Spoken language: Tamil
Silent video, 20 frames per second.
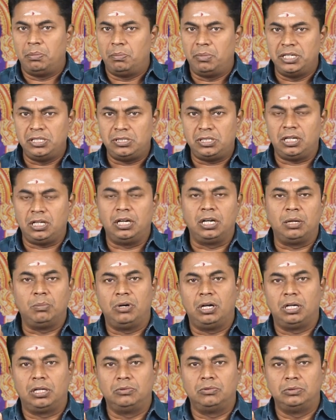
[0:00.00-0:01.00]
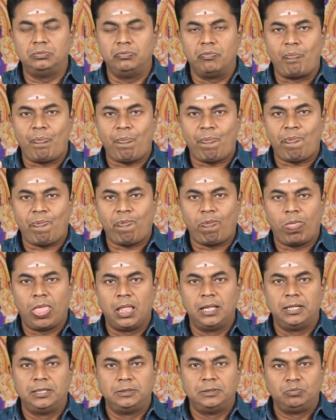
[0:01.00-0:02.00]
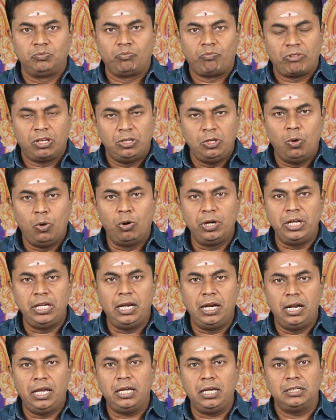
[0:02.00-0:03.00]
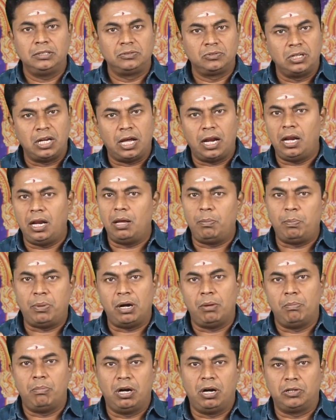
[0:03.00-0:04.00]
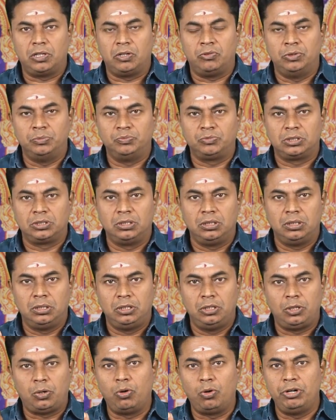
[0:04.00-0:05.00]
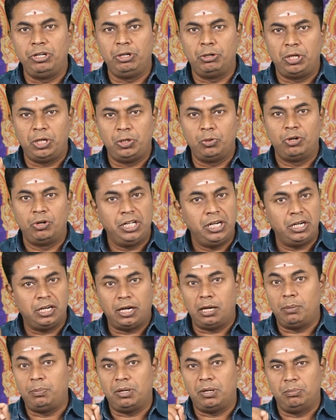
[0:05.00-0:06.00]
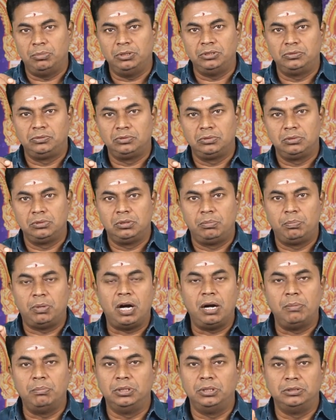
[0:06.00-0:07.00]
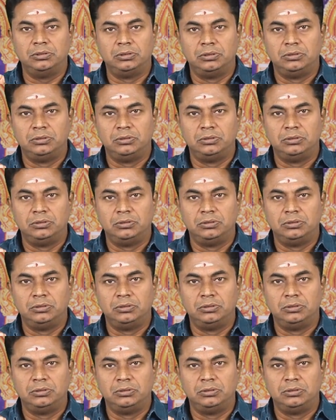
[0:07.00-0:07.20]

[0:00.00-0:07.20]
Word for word: மனுஷ கணமாகவும் யோனியிலே நல்ல பாம்பாகவும் ரோகிணியுடைய யோனி நல்ல பாம்பு பாம்பு